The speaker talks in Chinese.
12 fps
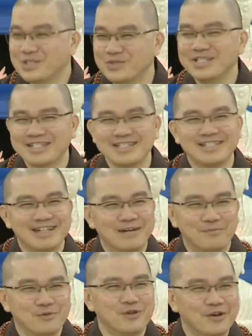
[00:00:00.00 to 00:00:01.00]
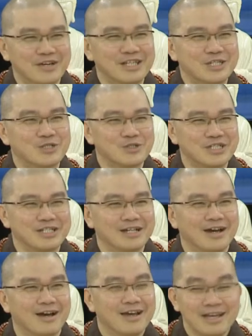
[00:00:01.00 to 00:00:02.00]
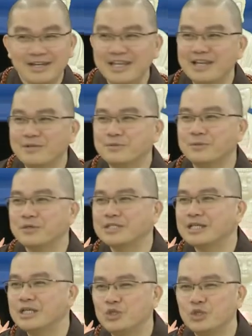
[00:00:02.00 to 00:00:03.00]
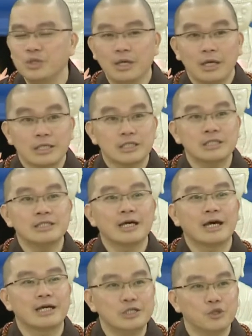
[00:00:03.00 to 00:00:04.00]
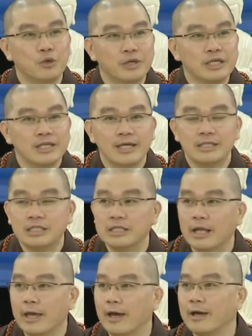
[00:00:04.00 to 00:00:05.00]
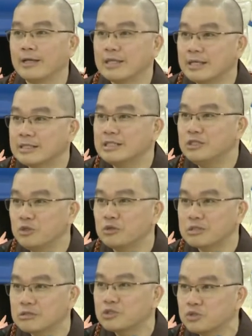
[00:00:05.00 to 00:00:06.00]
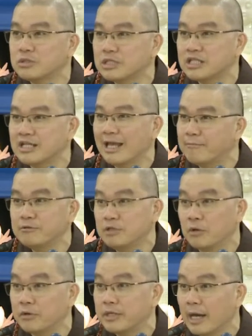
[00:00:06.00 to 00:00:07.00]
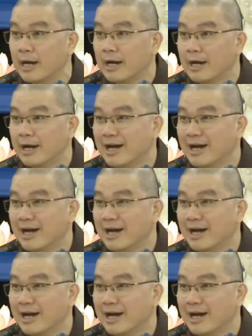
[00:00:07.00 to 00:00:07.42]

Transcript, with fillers: 所以真的很不容易修行啊！念佛这一句真的很容易念起来啊，但是有时候做起来不容易啊。